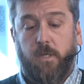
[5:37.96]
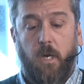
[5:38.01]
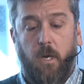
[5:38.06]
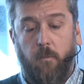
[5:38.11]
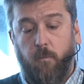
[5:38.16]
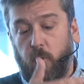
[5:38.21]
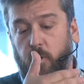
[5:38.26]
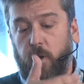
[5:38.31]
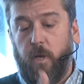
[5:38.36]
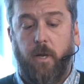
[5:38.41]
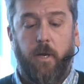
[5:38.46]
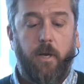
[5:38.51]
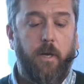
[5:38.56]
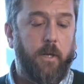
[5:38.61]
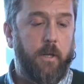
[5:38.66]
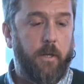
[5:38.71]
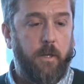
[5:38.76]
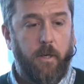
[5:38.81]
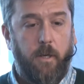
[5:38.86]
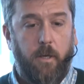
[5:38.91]
les pone
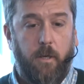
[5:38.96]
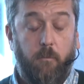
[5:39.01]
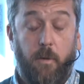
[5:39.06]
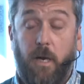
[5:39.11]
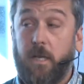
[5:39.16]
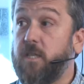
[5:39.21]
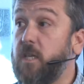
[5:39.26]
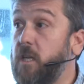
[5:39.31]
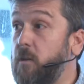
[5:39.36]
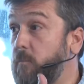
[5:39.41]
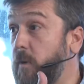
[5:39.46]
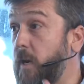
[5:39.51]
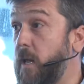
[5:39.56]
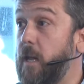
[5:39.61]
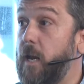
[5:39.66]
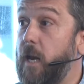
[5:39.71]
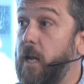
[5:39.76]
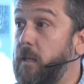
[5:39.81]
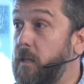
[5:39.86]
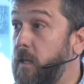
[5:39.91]
este, marchimbre
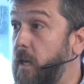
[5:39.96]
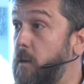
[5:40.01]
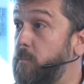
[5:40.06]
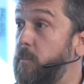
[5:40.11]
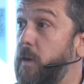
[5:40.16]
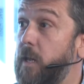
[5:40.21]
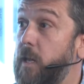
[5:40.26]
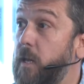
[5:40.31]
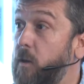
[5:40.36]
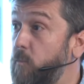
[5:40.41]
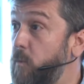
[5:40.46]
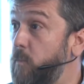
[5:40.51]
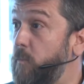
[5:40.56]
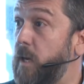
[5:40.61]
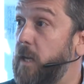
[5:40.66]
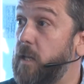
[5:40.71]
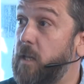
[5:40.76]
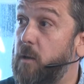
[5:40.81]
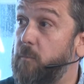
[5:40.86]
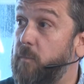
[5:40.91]
adelante de las paredes como
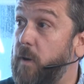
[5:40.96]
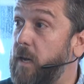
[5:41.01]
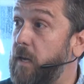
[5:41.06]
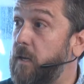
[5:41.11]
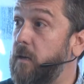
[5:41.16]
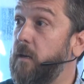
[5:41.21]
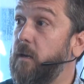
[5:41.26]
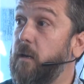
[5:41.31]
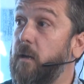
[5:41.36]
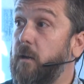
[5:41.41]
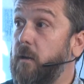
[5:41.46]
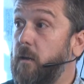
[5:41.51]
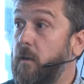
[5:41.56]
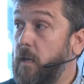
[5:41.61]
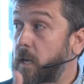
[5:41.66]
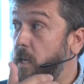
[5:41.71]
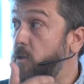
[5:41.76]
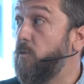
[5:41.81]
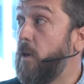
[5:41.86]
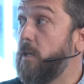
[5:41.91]
para tapar
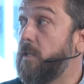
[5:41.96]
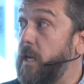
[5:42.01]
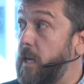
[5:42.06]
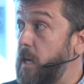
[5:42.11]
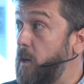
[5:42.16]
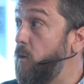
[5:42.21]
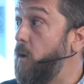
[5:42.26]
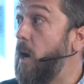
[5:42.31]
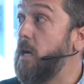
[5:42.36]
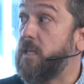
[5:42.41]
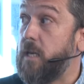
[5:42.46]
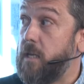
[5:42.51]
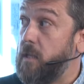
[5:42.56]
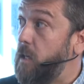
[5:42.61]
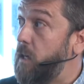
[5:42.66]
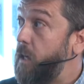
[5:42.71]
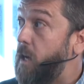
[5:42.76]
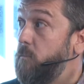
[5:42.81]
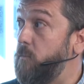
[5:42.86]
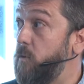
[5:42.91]
y eso hace que no haya
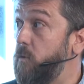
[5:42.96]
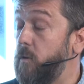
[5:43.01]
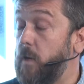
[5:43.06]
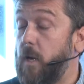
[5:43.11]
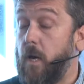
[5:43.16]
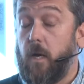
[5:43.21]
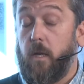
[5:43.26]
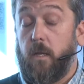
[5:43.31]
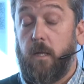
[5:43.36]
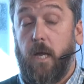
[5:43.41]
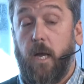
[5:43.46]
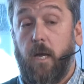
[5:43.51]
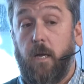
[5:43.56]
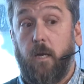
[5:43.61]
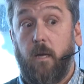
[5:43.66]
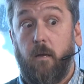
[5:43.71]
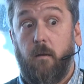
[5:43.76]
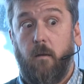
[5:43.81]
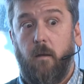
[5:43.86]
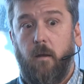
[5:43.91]
intercambio de
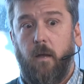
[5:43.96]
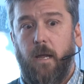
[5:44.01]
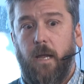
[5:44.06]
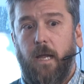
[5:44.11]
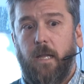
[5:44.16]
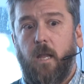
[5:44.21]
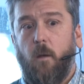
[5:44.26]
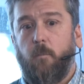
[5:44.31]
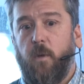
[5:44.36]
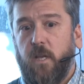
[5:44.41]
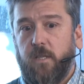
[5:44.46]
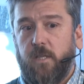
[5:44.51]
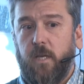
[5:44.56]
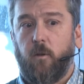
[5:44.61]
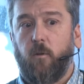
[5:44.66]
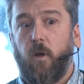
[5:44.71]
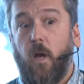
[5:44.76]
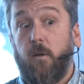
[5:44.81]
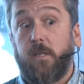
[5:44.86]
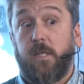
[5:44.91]
aire. También es
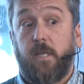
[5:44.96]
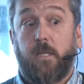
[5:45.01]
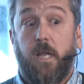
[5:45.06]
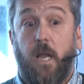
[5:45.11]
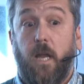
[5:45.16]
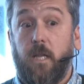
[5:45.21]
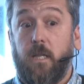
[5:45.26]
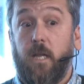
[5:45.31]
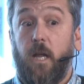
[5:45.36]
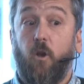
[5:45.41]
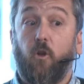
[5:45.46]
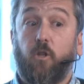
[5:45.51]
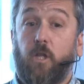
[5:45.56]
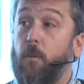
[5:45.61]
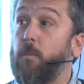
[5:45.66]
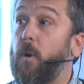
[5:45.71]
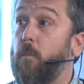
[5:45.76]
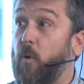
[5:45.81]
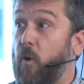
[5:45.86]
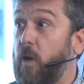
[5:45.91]
cierto que a veces hay gente que los
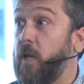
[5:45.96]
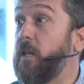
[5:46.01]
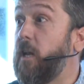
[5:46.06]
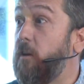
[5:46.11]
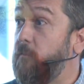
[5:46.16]
tapa porque entra